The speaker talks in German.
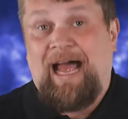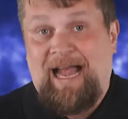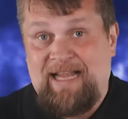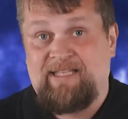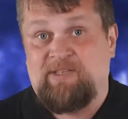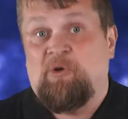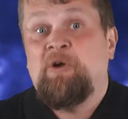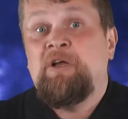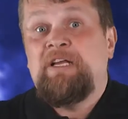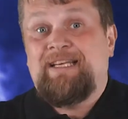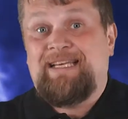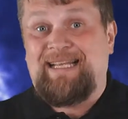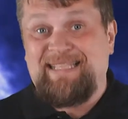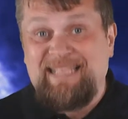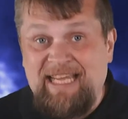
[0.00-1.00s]
also
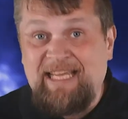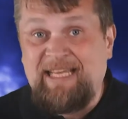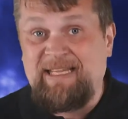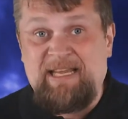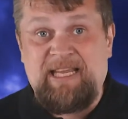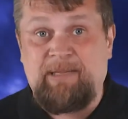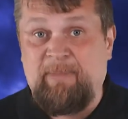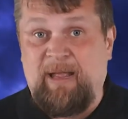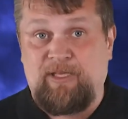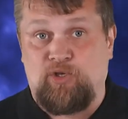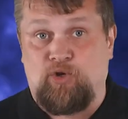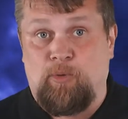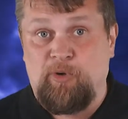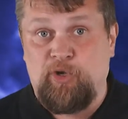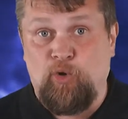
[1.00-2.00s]
dass ich nicht mehr zur
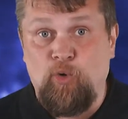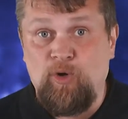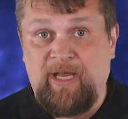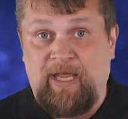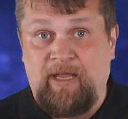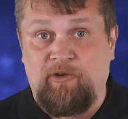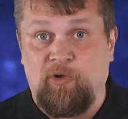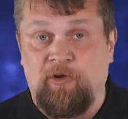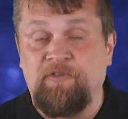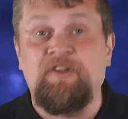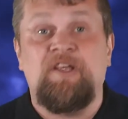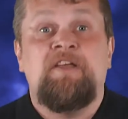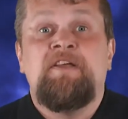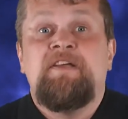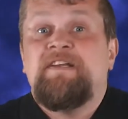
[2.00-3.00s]
Kommunion gehen
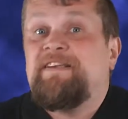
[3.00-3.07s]
dürfte,